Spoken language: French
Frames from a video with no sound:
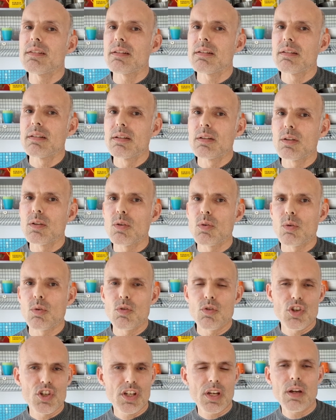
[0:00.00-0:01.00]
hein,
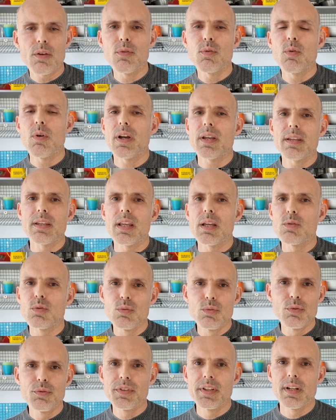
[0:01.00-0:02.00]
que chaque fois qu'il y a du
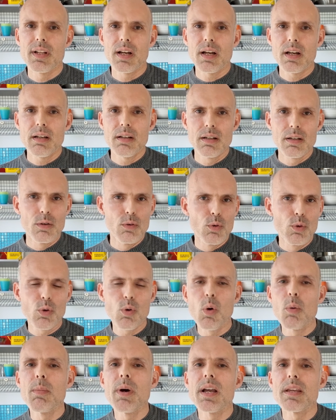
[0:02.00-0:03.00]
Nutella, le
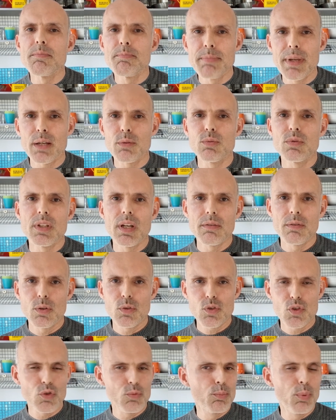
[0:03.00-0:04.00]
combat est perdu
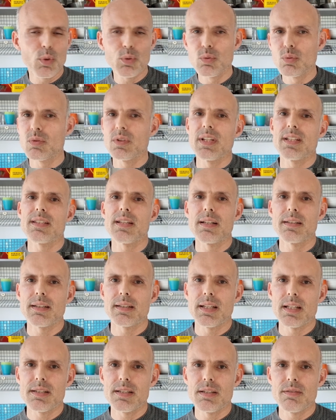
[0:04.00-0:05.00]
d'avance pour toutes les
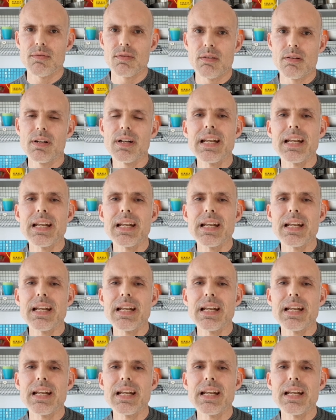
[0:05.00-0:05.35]
alternatives.